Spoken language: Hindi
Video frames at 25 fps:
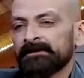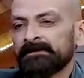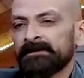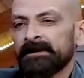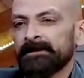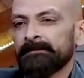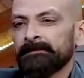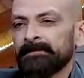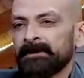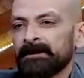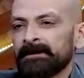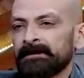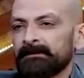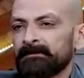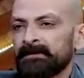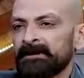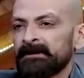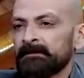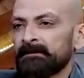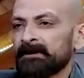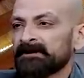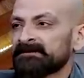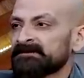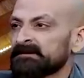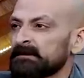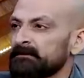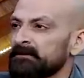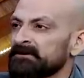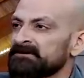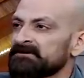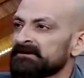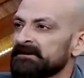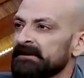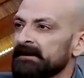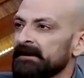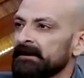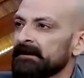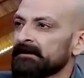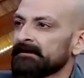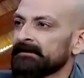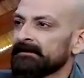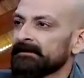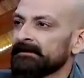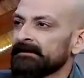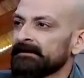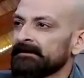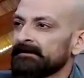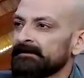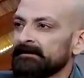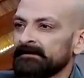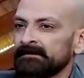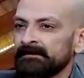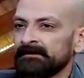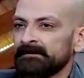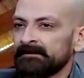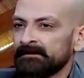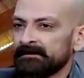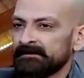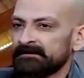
एक टाइम पे आके मैं ये बात समझ गया कि ही